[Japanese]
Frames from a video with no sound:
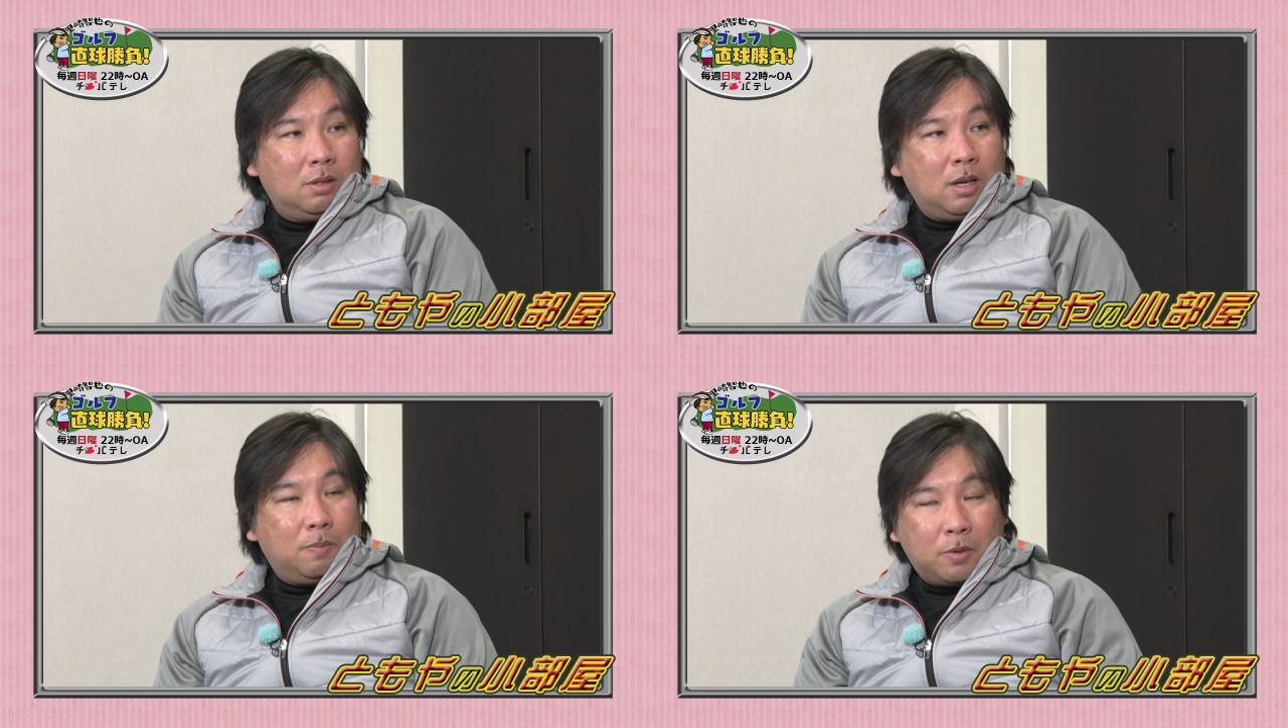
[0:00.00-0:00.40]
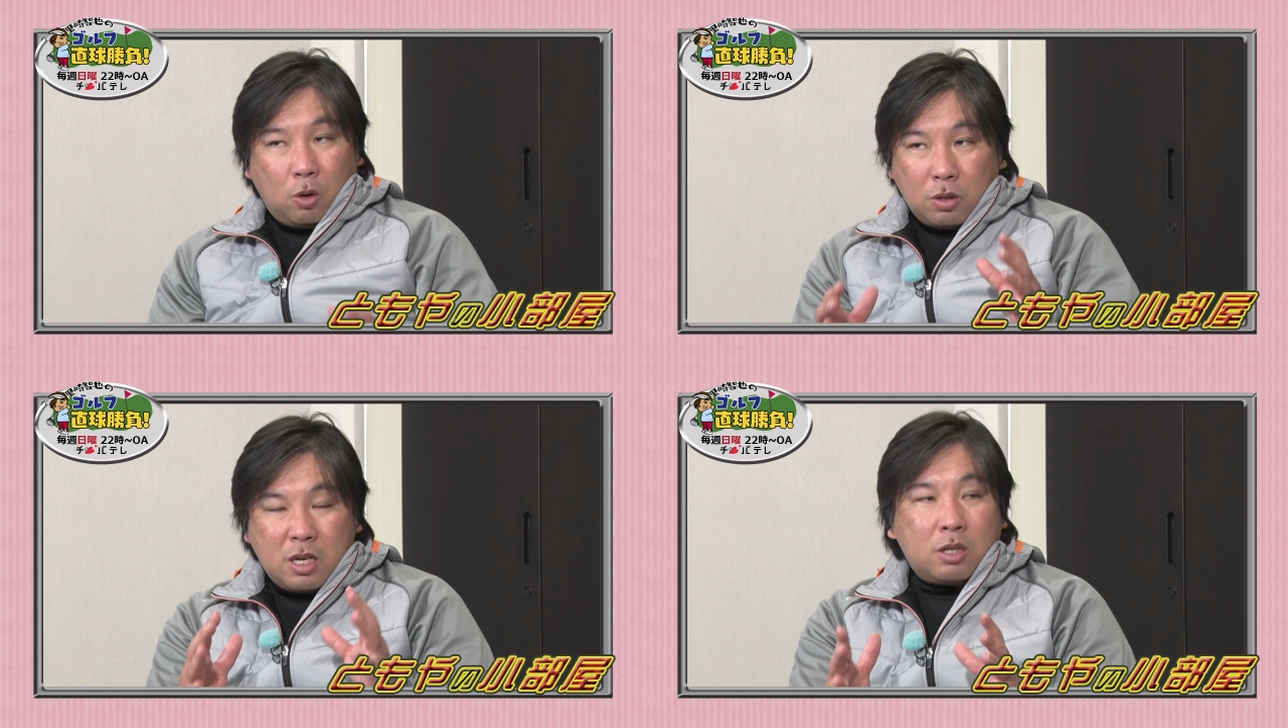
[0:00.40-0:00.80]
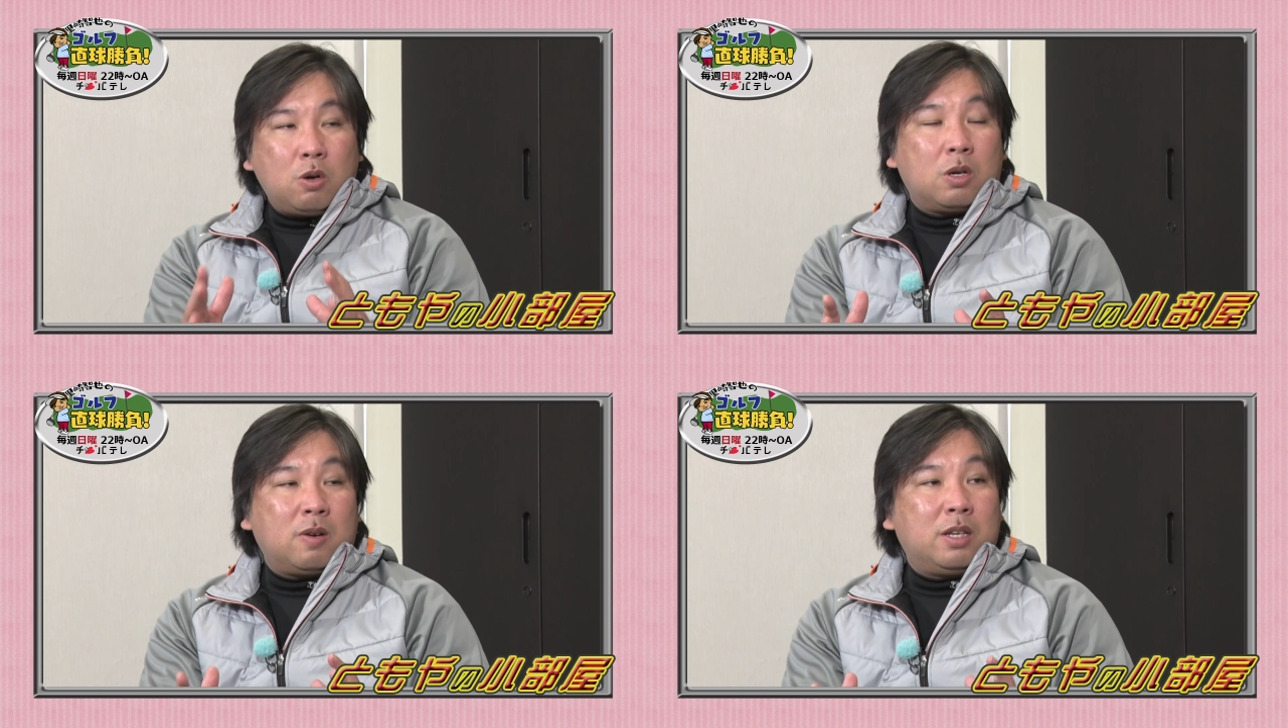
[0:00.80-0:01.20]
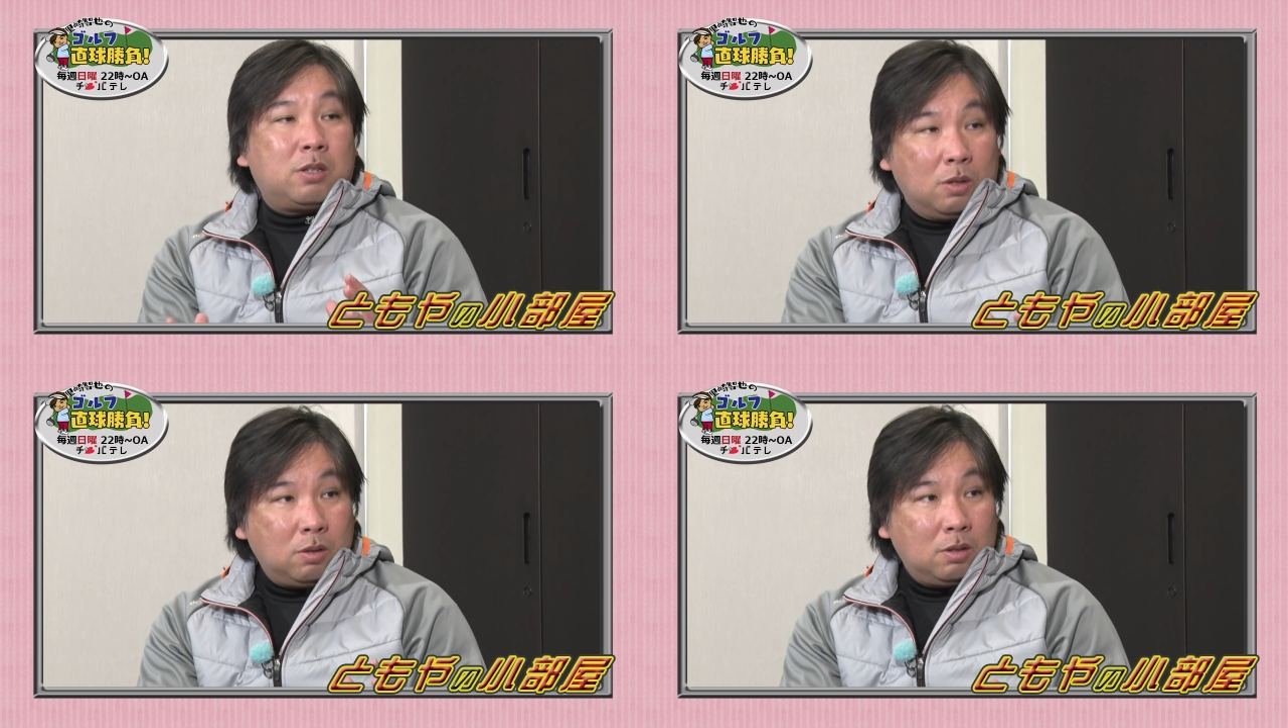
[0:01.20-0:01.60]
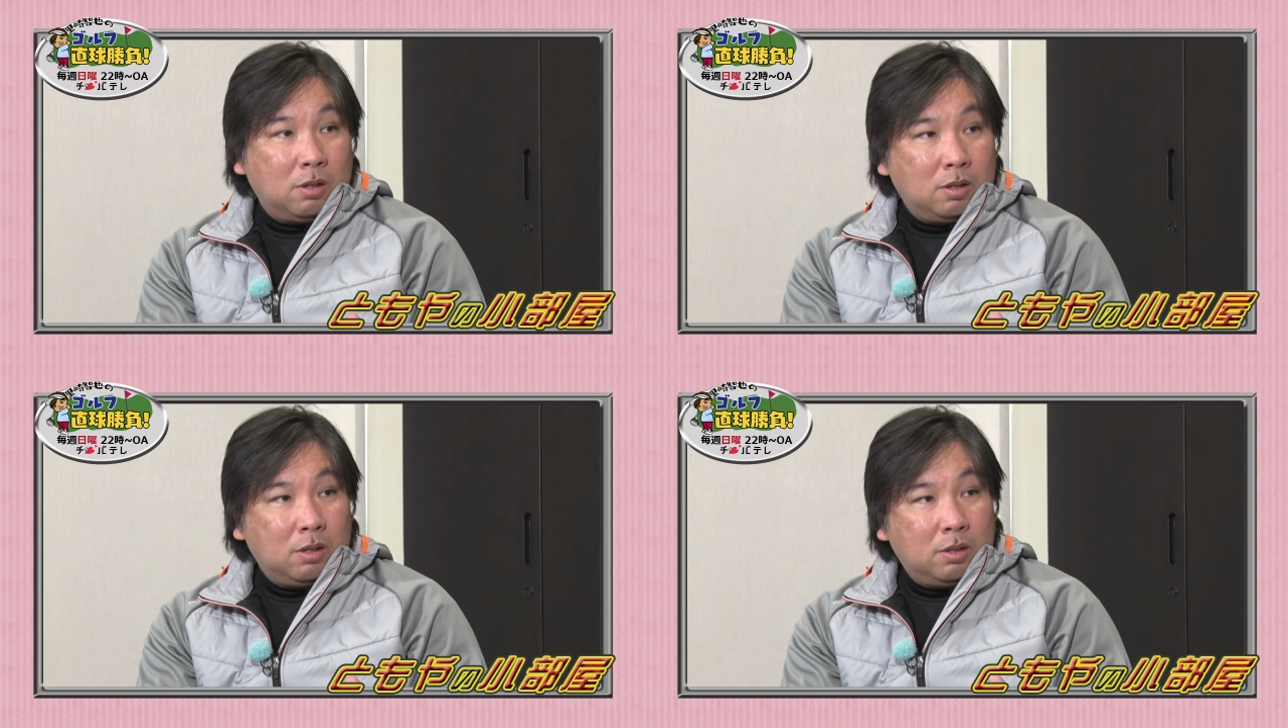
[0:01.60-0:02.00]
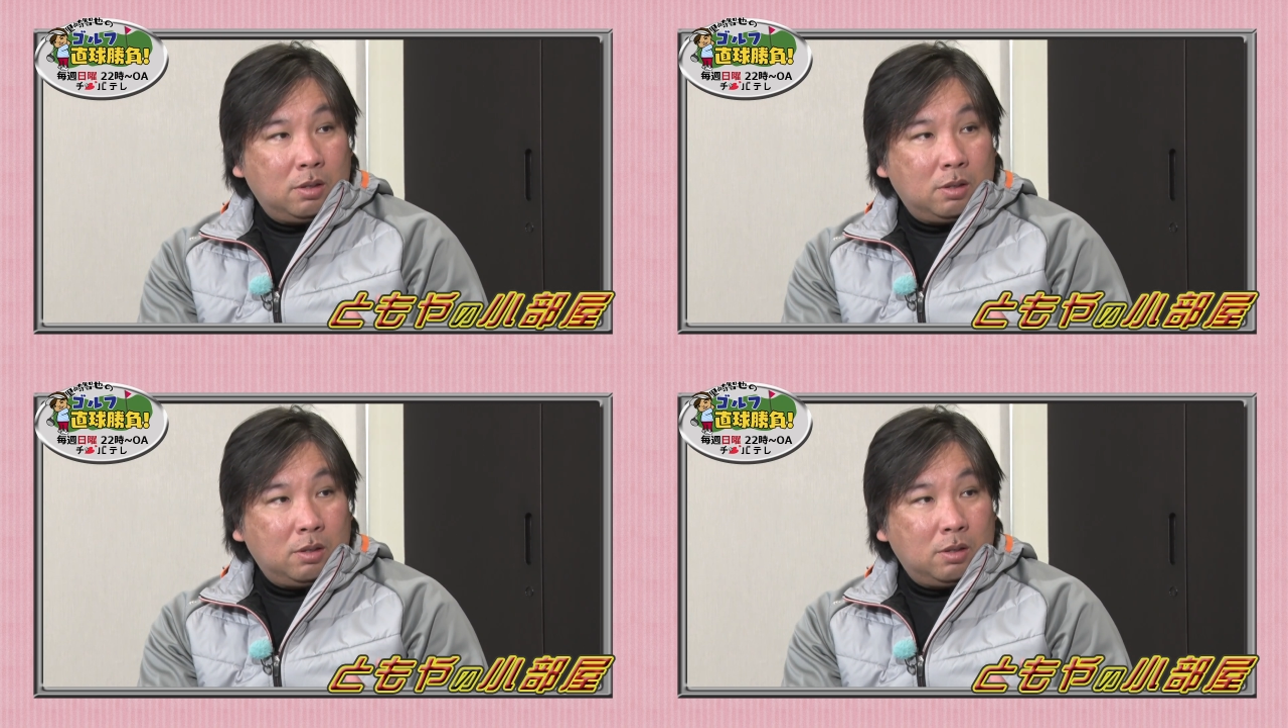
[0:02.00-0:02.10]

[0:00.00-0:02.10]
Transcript: いや個人競技はいいんですよ、うん、